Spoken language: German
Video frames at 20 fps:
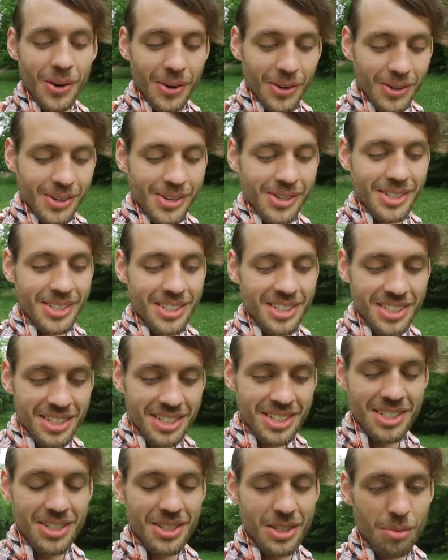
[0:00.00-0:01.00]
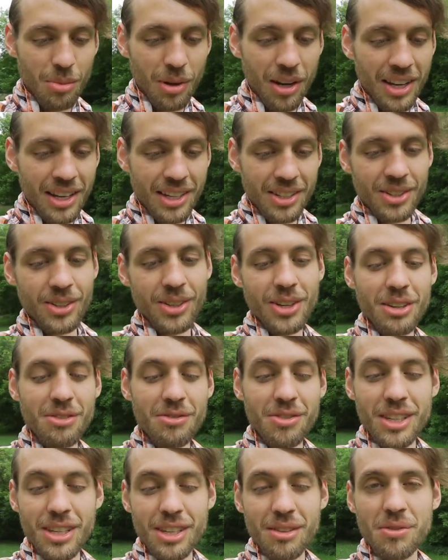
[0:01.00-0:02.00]
und überlegt euch,
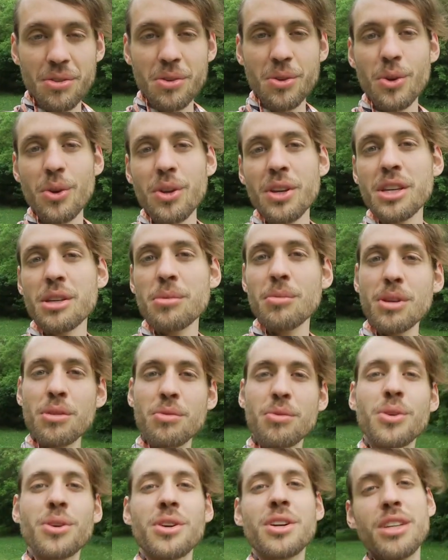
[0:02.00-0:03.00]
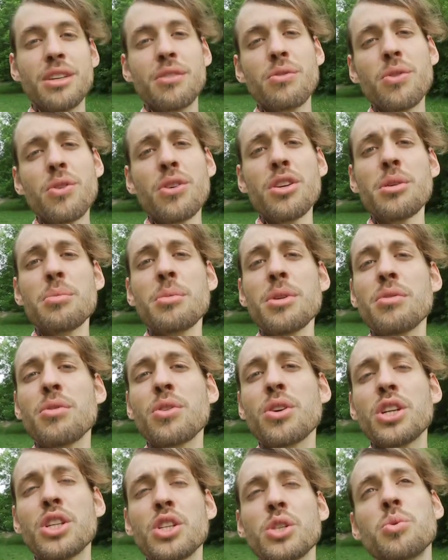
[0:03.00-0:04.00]
wie fühle ich mich wirklich? Fühle ich mich
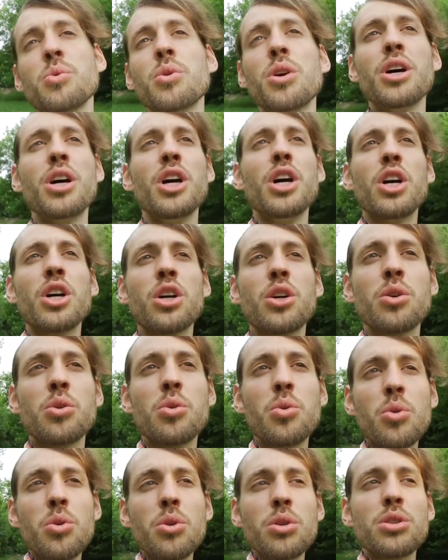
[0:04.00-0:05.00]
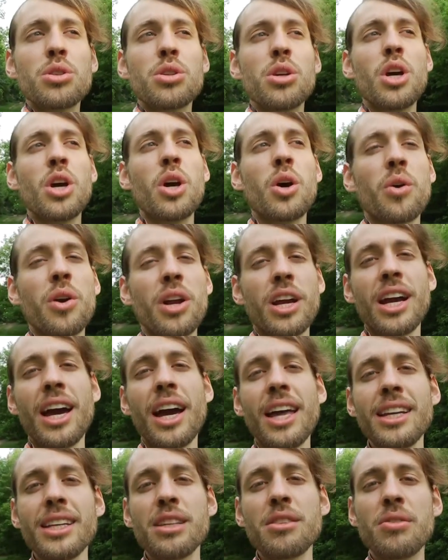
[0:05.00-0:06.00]
wirklich nur gut oder
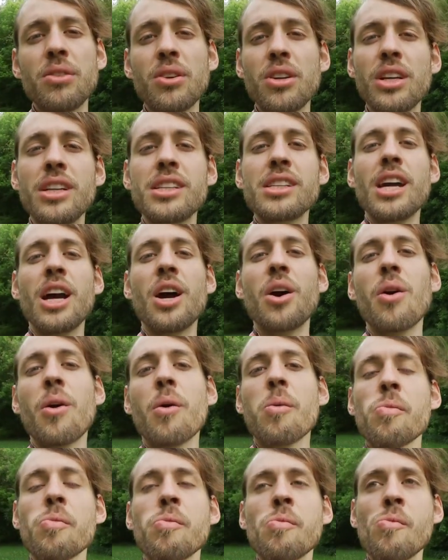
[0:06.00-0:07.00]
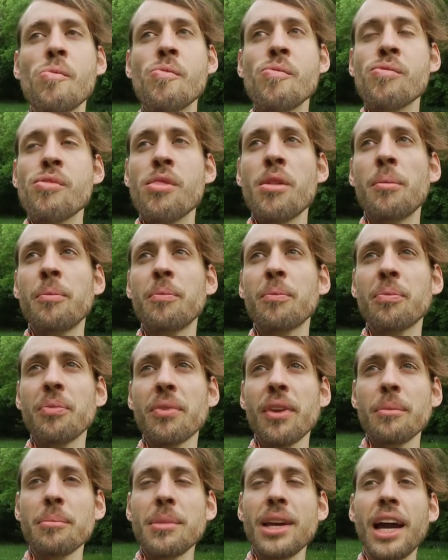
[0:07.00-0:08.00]
kann ich wirklich auch
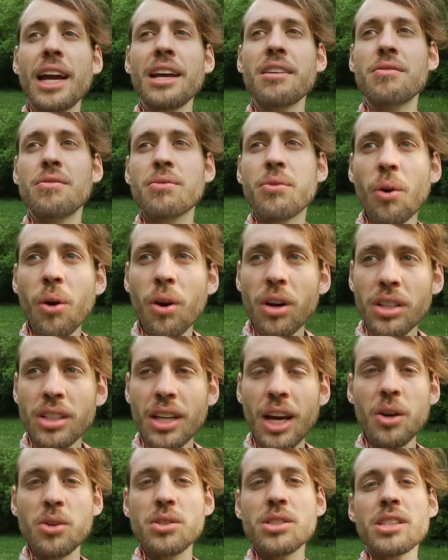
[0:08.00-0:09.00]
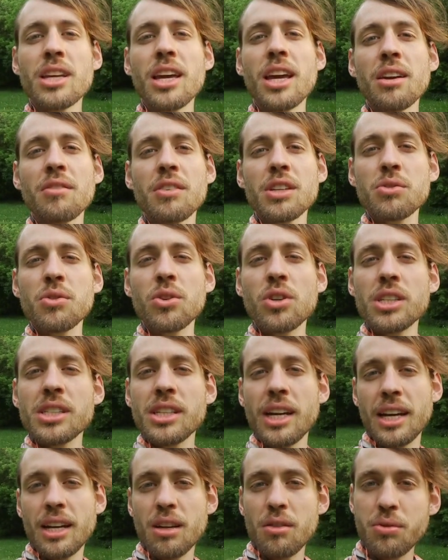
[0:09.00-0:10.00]
mir ein Wort ausdenken, was
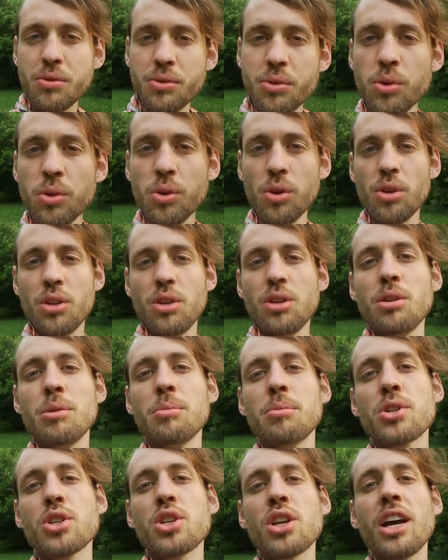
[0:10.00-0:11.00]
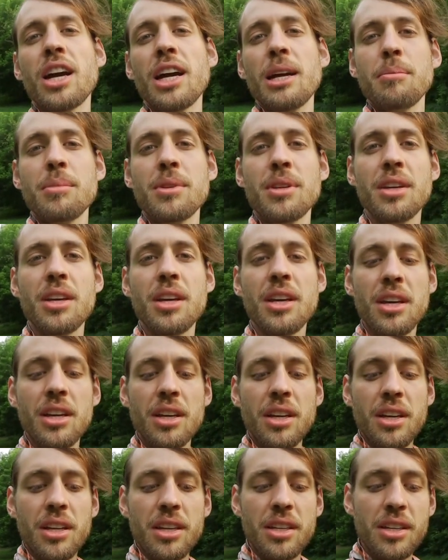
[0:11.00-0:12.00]
wirklich ein Gefühl beschreibt?
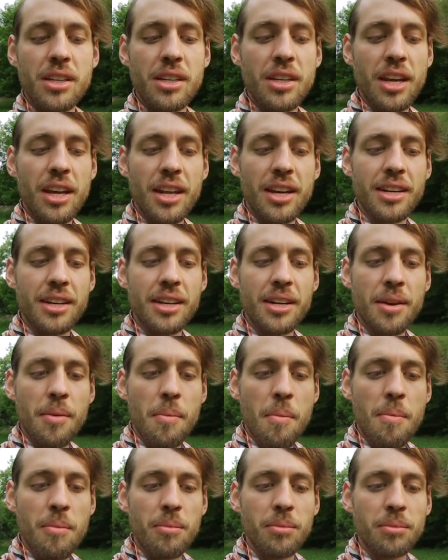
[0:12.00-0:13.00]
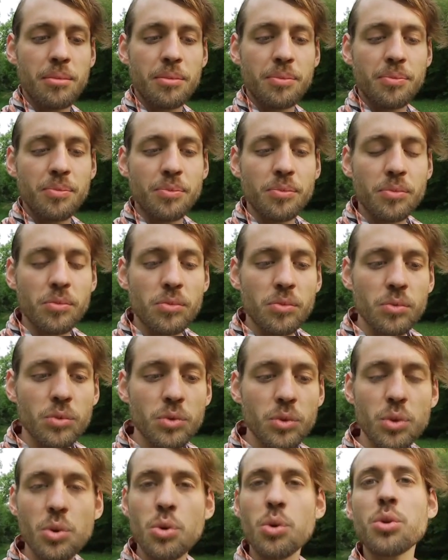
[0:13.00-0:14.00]
Denn
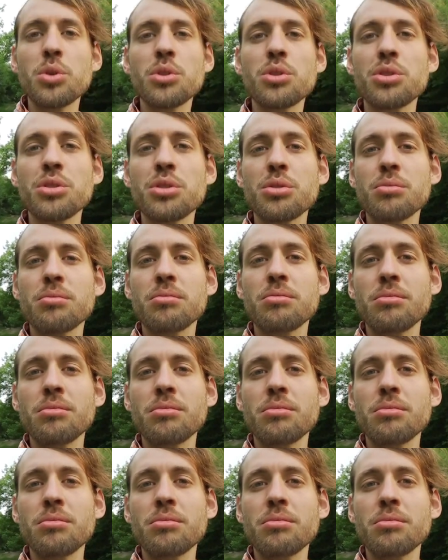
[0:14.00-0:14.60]
gut